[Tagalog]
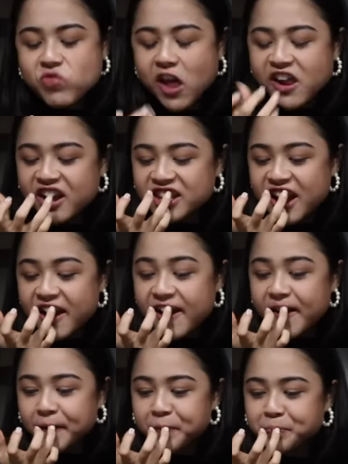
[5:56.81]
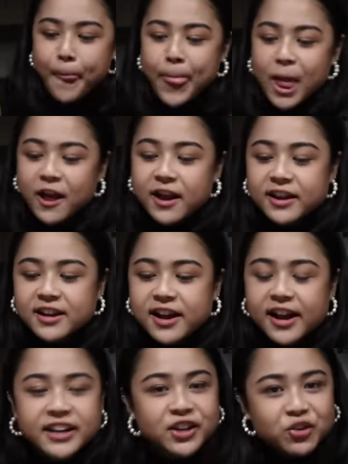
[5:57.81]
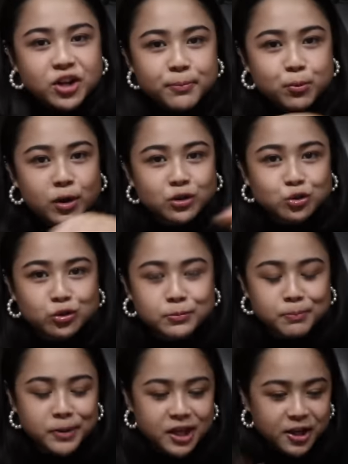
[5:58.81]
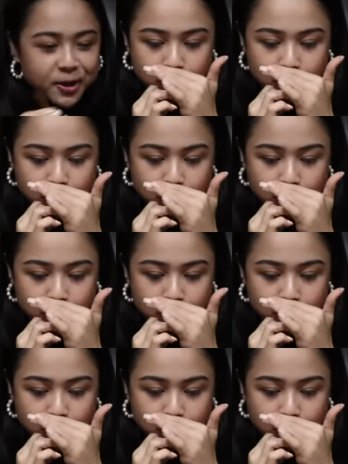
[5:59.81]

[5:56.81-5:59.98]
Ayan na nga. Kailanganin ko na po ang toothpick.